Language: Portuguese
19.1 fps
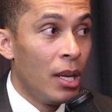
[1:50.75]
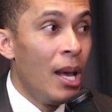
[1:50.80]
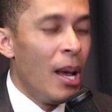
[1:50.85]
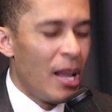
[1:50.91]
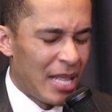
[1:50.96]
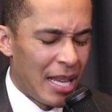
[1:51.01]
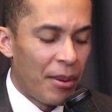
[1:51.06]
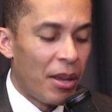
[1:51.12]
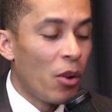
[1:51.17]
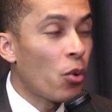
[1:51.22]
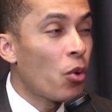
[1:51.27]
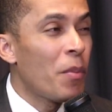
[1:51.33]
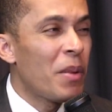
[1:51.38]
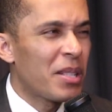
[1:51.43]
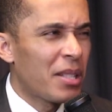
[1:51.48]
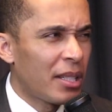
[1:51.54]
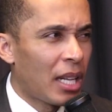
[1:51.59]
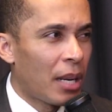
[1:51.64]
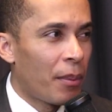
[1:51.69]
Sabe, eu
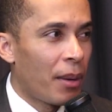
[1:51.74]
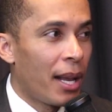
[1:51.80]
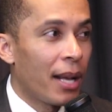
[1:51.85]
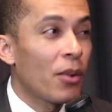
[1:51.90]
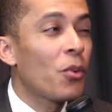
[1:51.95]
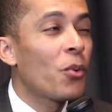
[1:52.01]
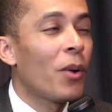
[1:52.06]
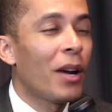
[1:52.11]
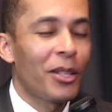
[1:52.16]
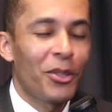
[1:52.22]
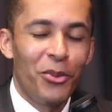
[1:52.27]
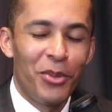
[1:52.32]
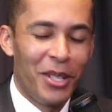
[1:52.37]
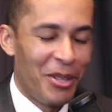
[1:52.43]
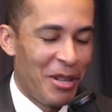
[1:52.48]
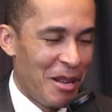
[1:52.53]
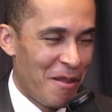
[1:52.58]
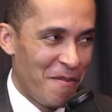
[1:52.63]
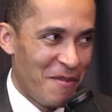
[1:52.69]
comecei a trabalhar com 4
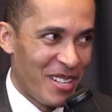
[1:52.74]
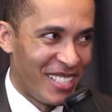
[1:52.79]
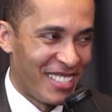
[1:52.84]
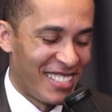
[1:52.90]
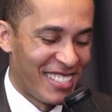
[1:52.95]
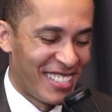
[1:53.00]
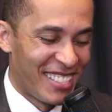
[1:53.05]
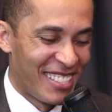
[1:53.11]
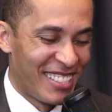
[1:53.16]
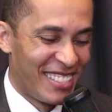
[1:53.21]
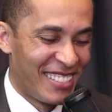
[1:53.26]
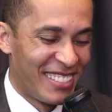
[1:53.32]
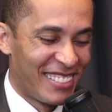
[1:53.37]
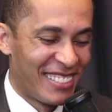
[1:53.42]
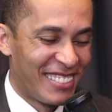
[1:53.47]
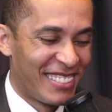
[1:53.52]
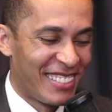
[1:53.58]
anos, rapaz. Ah, para.